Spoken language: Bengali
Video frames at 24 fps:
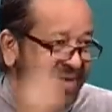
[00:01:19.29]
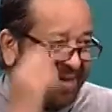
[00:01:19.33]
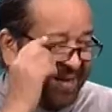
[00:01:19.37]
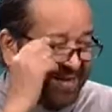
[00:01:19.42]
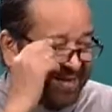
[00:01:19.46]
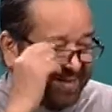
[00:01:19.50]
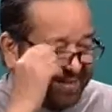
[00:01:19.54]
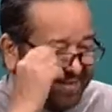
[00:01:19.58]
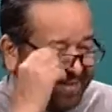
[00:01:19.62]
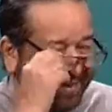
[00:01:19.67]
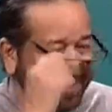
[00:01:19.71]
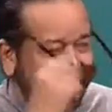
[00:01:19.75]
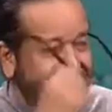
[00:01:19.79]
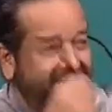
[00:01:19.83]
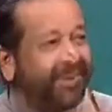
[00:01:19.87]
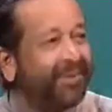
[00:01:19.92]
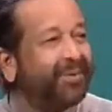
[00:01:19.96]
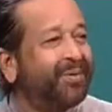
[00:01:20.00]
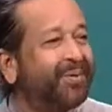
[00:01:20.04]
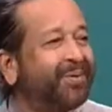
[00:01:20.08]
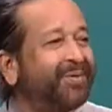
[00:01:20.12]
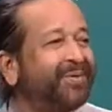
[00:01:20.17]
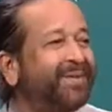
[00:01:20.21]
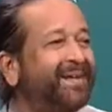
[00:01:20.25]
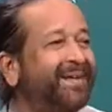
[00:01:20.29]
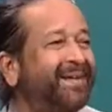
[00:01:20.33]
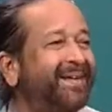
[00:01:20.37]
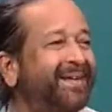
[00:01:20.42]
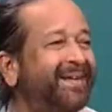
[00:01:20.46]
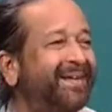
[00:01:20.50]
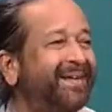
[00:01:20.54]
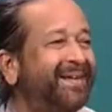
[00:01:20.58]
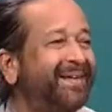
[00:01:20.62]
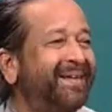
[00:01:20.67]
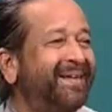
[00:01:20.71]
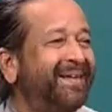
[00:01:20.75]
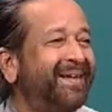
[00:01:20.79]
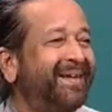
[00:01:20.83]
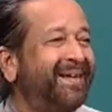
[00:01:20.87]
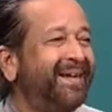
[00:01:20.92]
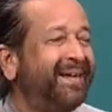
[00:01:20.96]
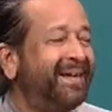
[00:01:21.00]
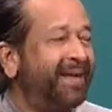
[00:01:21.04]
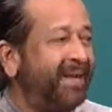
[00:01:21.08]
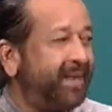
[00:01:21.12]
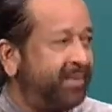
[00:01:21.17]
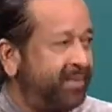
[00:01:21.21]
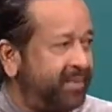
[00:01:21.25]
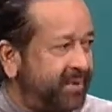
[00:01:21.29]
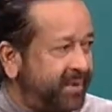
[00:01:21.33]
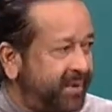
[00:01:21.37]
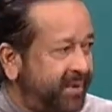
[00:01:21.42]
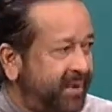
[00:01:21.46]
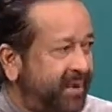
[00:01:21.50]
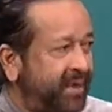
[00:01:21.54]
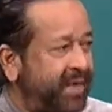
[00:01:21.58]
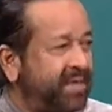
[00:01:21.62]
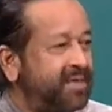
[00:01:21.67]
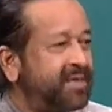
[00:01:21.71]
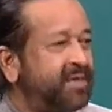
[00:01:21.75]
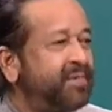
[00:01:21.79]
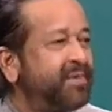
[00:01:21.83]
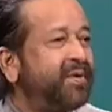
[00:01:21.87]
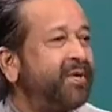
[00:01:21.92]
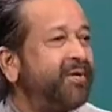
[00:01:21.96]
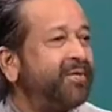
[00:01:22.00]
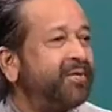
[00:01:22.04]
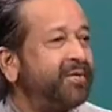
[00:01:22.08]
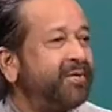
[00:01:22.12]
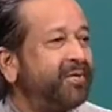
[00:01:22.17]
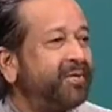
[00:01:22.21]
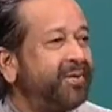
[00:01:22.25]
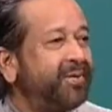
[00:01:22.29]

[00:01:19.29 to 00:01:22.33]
আজকে এই অনুষ্ঠানে আপনাদেরকে কাছে পেয়ে অন্তত